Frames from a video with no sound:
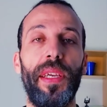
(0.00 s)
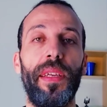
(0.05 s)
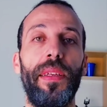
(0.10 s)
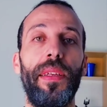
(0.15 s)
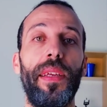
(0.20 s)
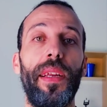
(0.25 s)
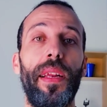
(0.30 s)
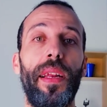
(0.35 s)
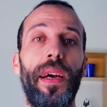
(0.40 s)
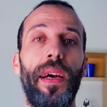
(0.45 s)

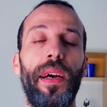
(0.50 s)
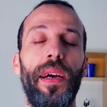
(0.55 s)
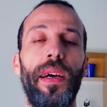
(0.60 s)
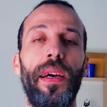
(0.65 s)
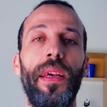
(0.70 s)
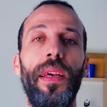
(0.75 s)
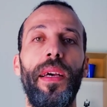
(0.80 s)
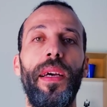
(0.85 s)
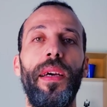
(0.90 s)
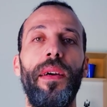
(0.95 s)
بإذن
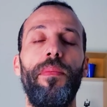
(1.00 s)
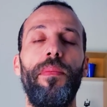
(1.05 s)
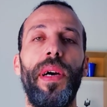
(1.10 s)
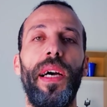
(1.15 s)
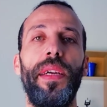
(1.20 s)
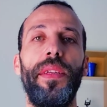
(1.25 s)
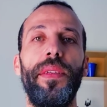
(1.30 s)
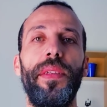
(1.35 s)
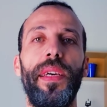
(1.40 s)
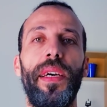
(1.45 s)
الله
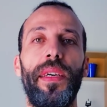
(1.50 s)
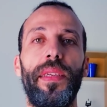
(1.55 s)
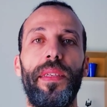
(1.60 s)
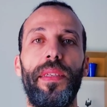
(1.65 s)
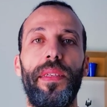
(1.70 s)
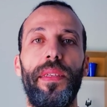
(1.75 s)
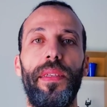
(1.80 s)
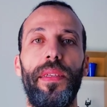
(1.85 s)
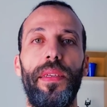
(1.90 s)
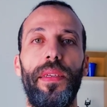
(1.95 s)
مع
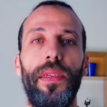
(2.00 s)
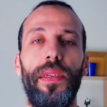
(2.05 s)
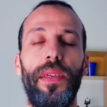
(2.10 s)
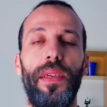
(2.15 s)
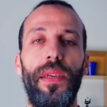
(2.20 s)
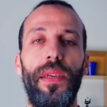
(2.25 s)
الناس